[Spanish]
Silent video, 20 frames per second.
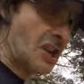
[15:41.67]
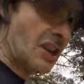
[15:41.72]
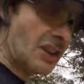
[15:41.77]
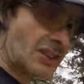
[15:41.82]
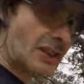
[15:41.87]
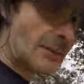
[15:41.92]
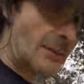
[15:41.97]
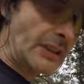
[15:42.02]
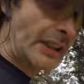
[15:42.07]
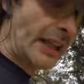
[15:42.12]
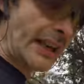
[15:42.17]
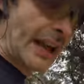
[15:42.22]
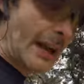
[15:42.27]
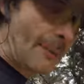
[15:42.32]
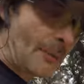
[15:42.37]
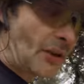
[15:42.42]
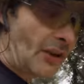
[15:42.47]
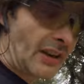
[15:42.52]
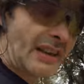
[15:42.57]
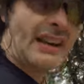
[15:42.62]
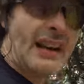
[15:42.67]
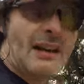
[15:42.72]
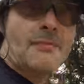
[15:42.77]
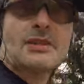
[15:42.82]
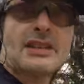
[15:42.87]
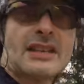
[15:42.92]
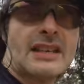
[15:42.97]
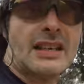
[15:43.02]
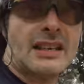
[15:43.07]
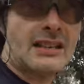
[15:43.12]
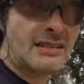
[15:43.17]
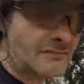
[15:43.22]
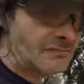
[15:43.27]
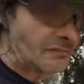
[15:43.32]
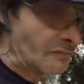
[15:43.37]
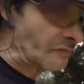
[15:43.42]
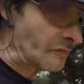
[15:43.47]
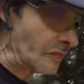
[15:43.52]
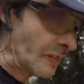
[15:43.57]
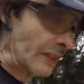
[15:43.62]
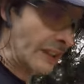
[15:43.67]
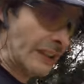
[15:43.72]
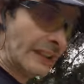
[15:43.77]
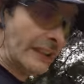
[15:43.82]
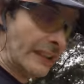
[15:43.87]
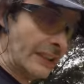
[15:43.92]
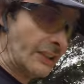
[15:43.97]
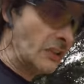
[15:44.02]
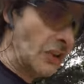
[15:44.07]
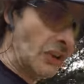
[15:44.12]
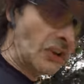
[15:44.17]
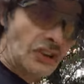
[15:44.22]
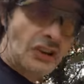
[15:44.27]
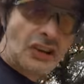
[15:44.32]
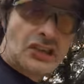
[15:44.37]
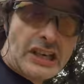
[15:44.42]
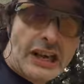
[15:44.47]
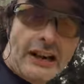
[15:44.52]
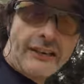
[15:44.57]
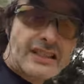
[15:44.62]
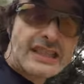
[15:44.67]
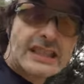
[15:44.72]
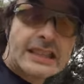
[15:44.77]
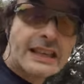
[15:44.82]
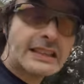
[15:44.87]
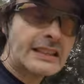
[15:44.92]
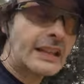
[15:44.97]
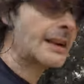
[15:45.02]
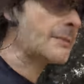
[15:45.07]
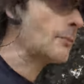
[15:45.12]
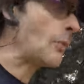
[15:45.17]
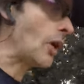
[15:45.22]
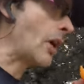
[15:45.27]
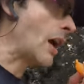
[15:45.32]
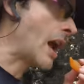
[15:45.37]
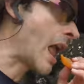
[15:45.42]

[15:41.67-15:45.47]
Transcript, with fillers: Sin meter nada, pero es que realmente no, no se necesita este ritmo.